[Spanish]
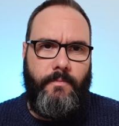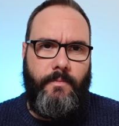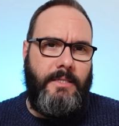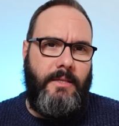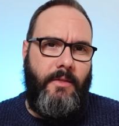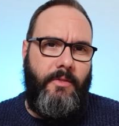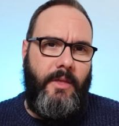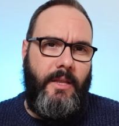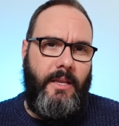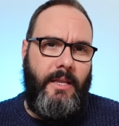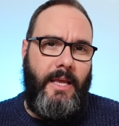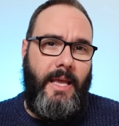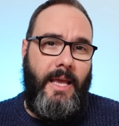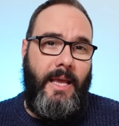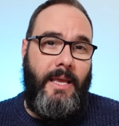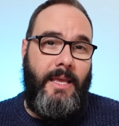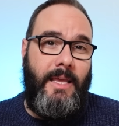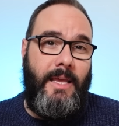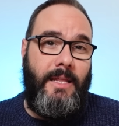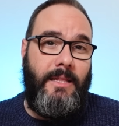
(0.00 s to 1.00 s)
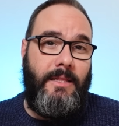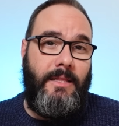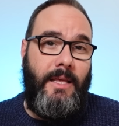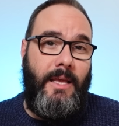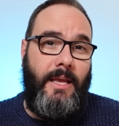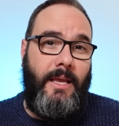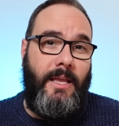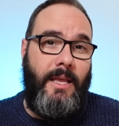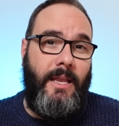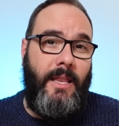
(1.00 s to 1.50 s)
Es decir, que quien
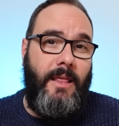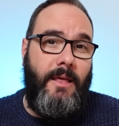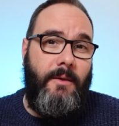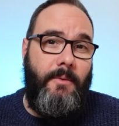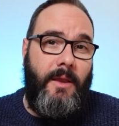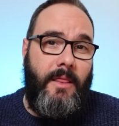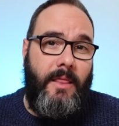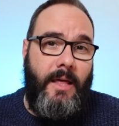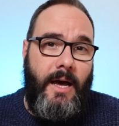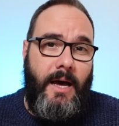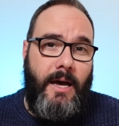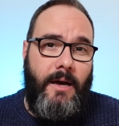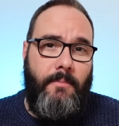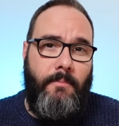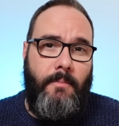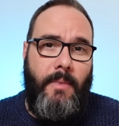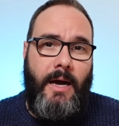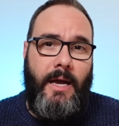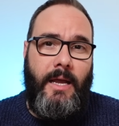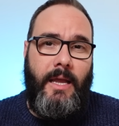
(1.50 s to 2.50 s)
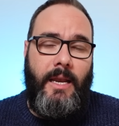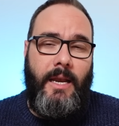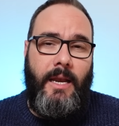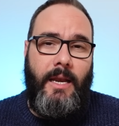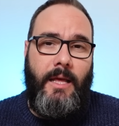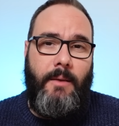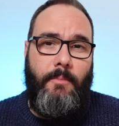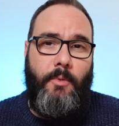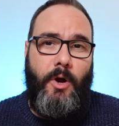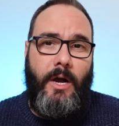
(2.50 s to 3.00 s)
te quiere de verdad va a
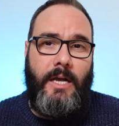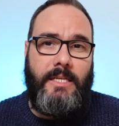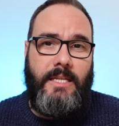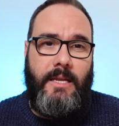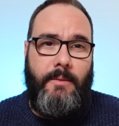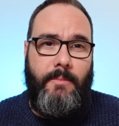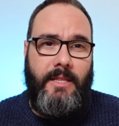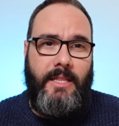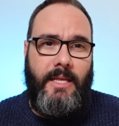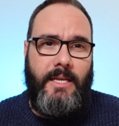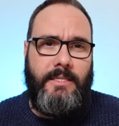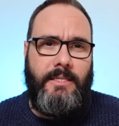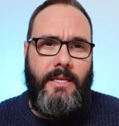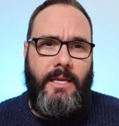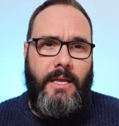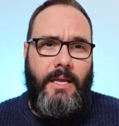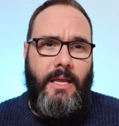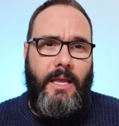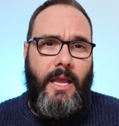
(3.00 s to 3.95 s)
querer que pongas límites